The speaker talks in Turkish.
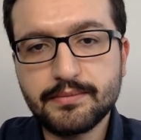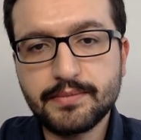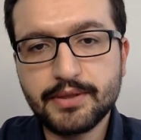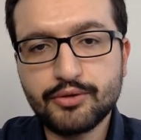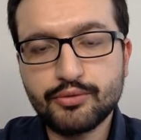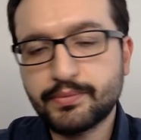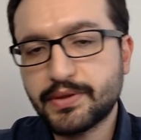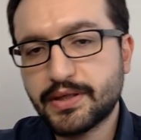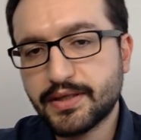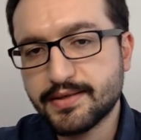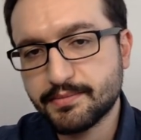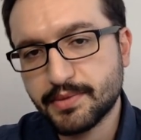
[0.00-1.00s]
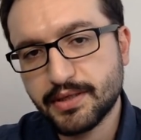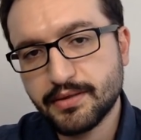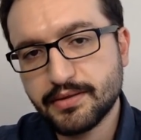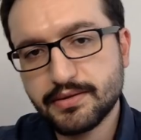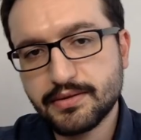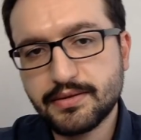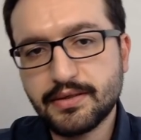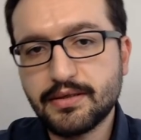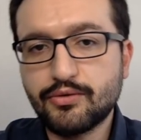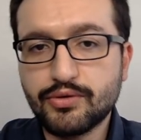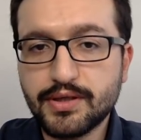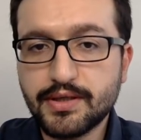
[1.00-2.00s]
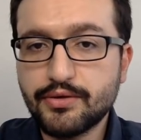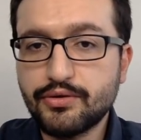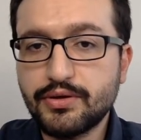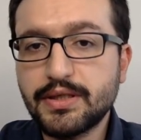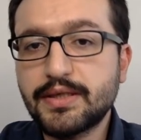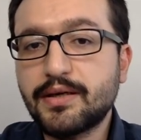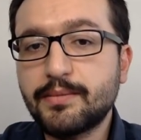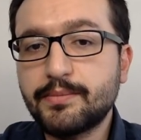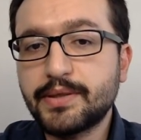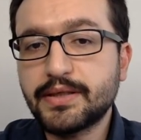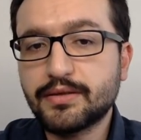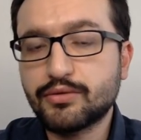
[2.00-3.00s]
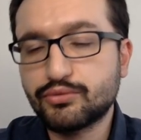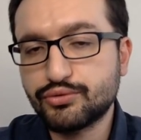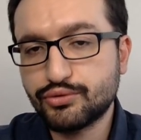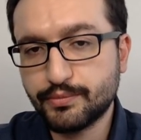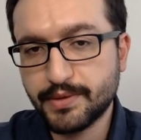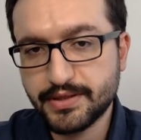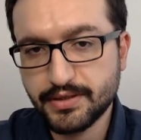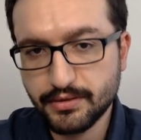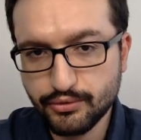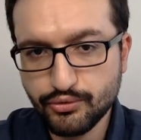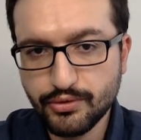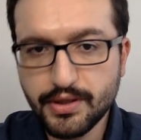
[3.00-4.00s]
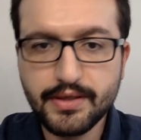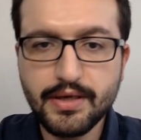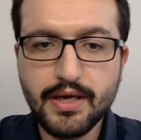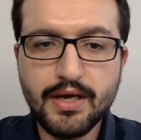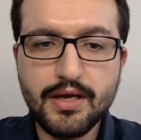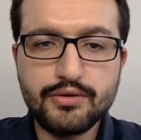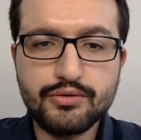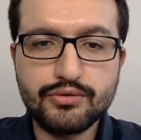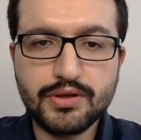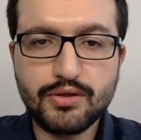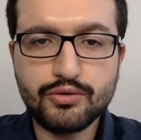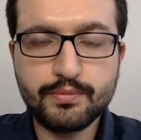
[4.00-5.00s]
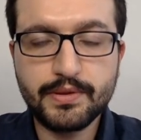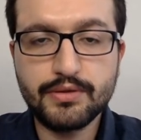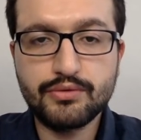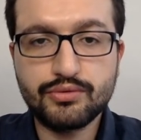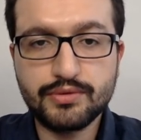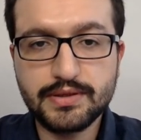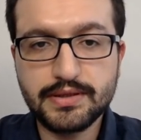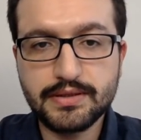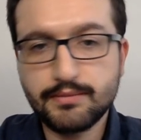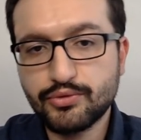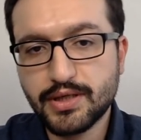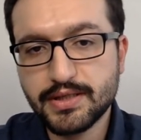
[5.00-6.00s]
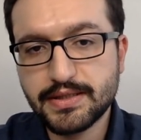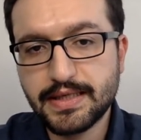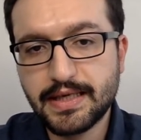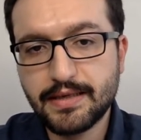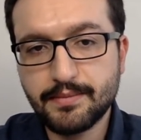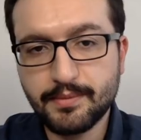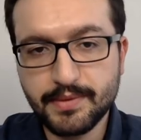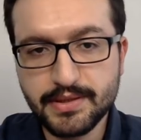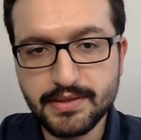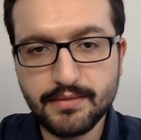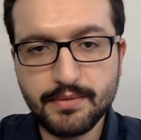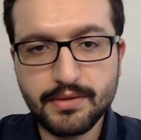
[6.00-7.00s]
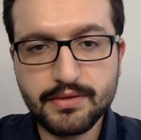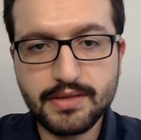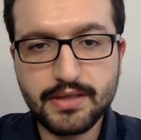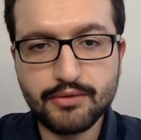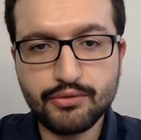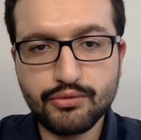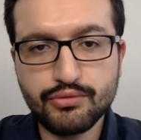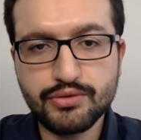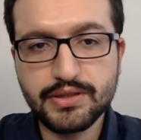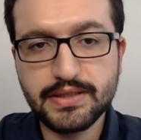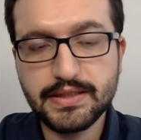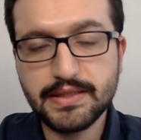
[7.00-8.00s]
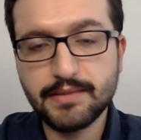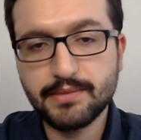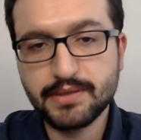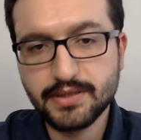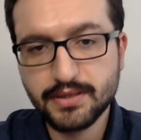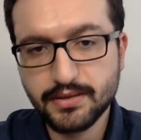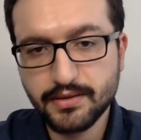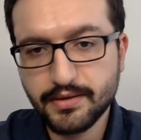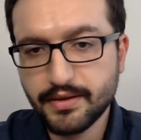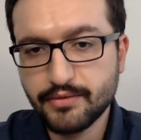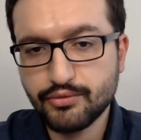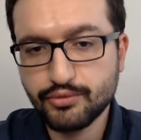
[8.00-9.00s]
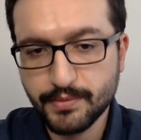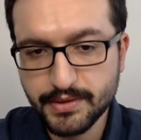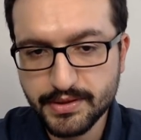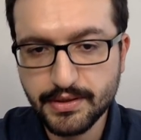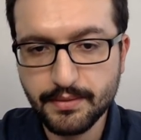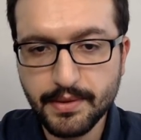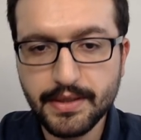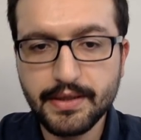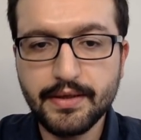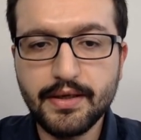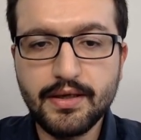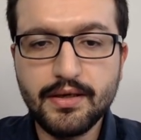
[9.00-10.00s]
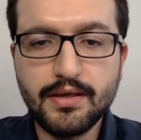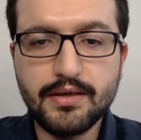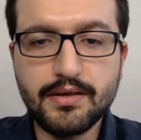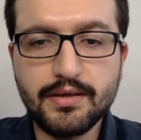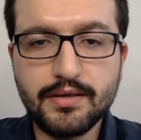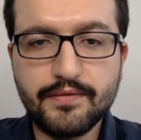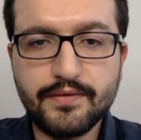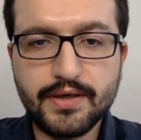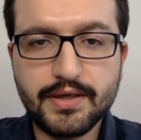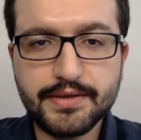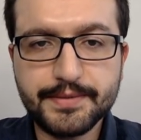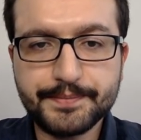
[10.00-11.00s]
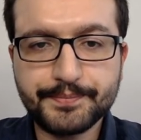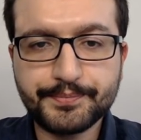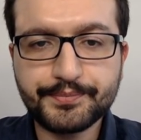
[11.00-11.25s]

mektuplar yazmaya işte oralara yönelik kampanyalar oluşturmaya çalışıyorlar. Çünkü Avrupalı turistin bu yaz gelmemesi demek sektörün ciddi bir sıkıntıya düşmesi demek. E, fakat